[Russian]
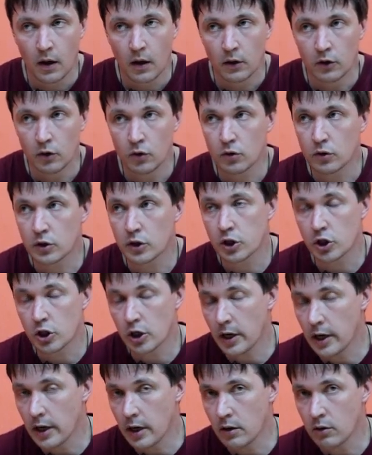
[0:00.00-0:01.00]
Но, к
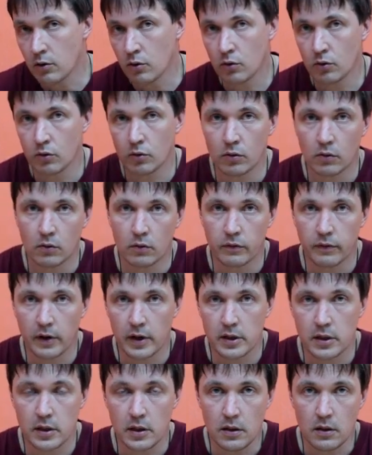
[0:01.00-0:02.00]
сожалению, в
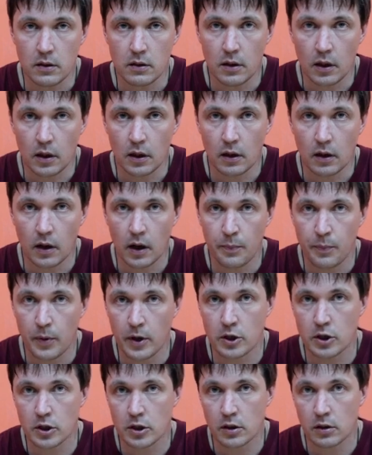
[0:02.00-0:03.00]
России я,
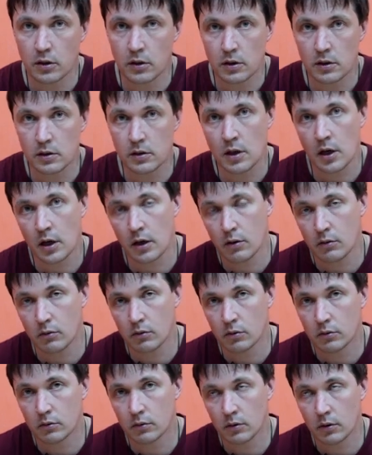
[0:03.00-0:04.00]
опять же, не знаю
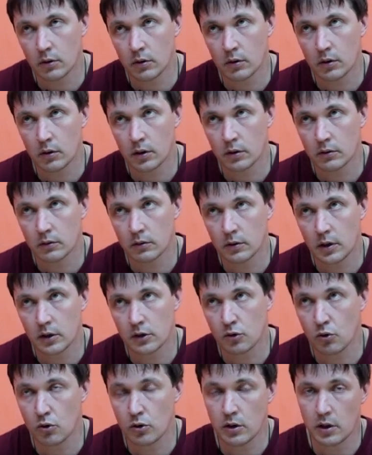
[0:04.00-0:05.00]
э,
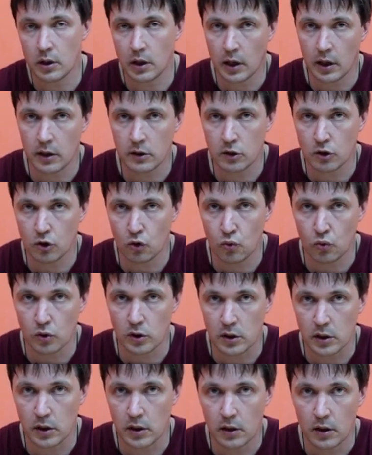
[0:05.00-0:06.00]
достойной
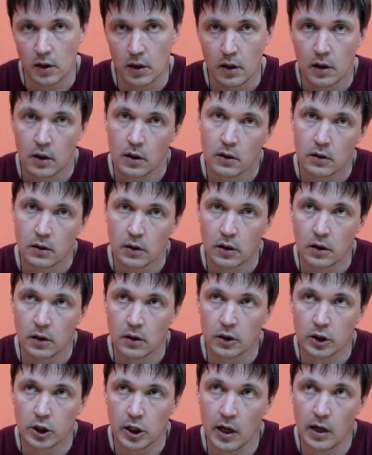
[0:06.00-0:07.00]
реконструкции
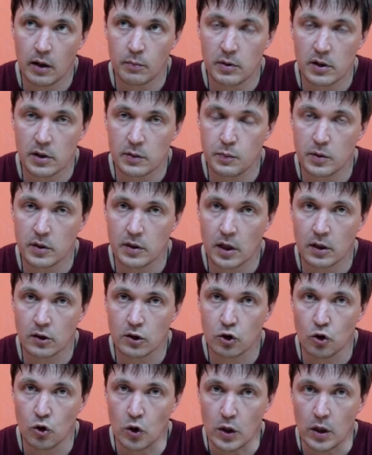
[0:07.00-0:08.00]
э, шлема из
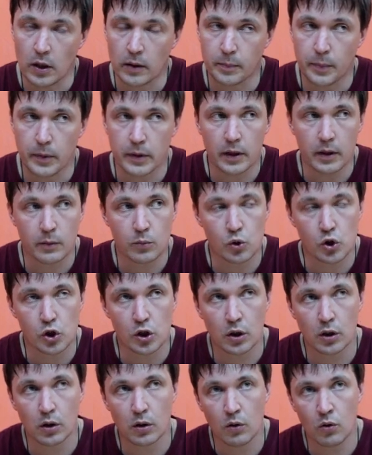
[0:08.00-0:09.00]
Бизансона, потому
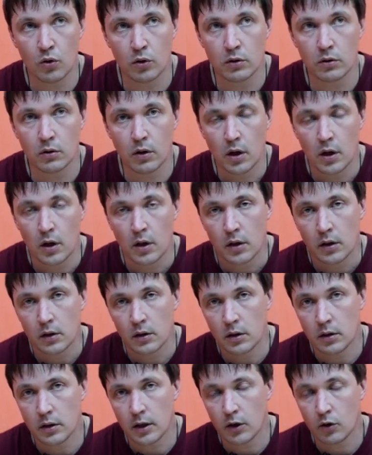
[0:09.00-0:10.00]
что он
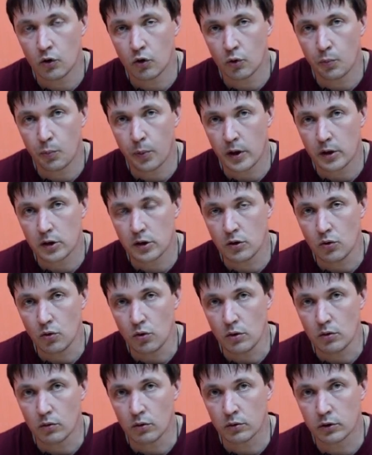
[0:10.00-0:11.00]
не такой
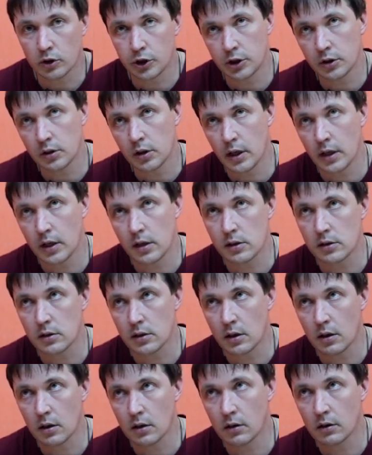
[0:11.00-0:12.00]
простой, он
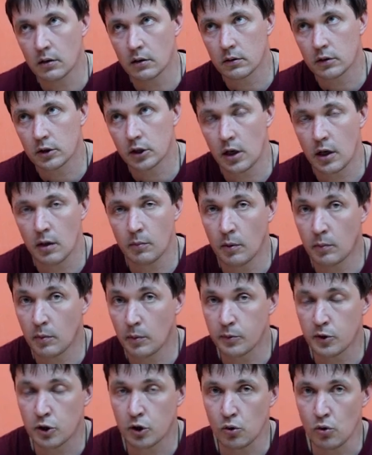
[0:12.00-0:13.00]
считается шлемом
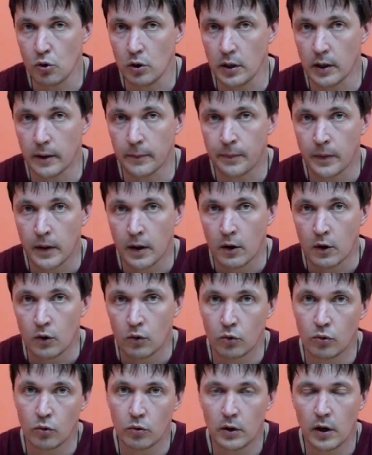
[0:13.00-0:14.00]
опциона,
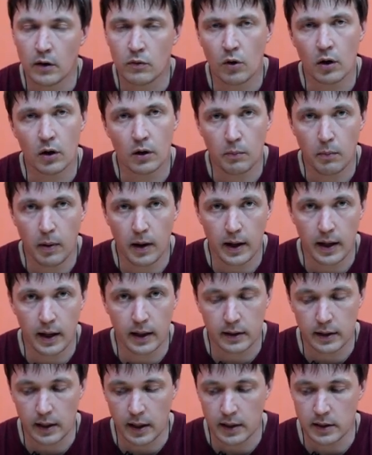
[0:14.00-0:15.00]
у него довольно
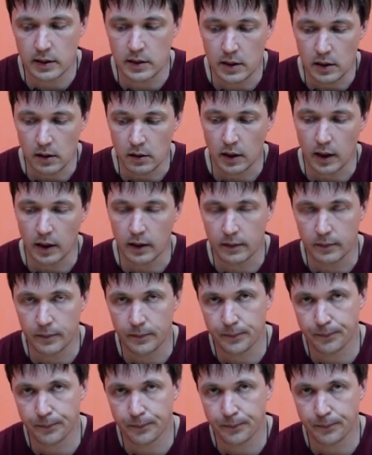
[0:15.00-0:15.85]
богатая отделка,